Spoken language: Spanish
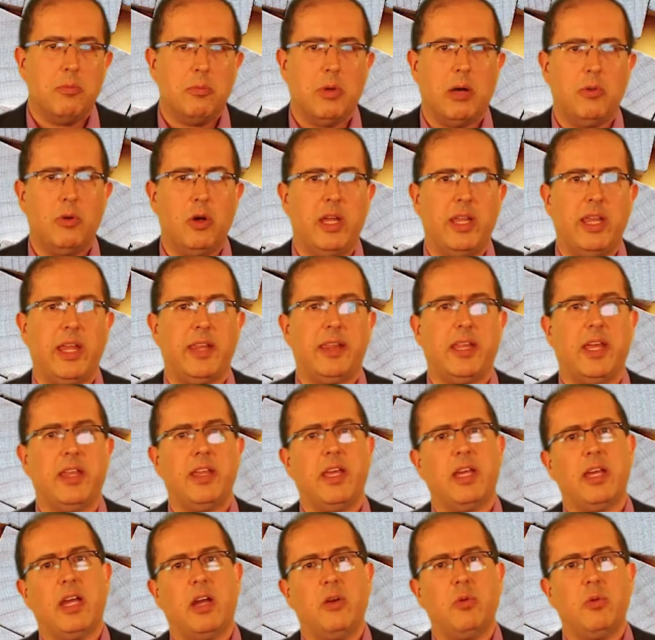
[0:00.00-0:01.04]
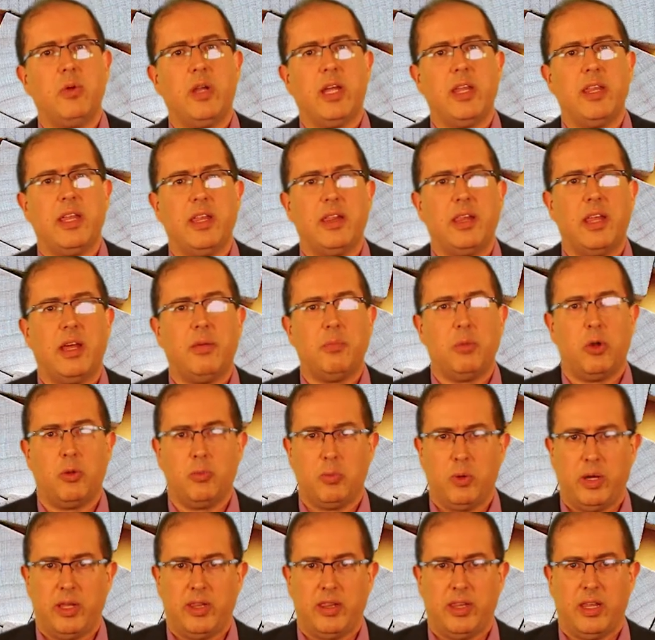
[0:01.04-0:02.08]
Vamos a detallar algunas de estas
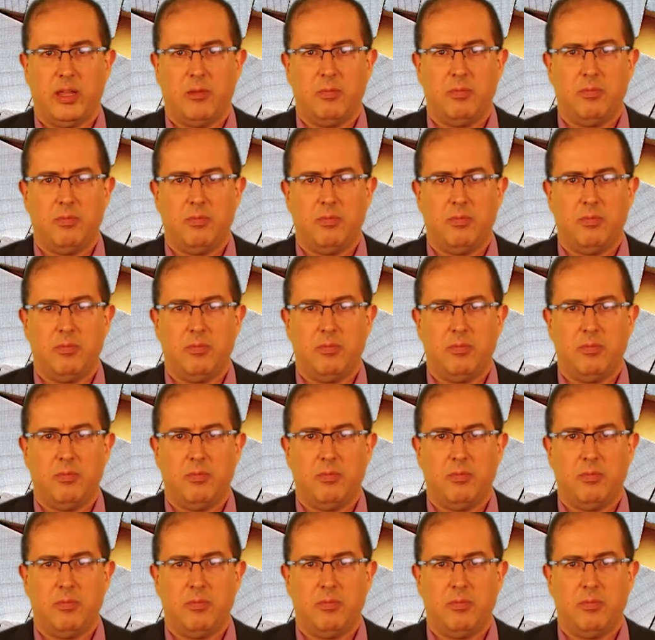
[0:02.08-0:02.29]
propuestas.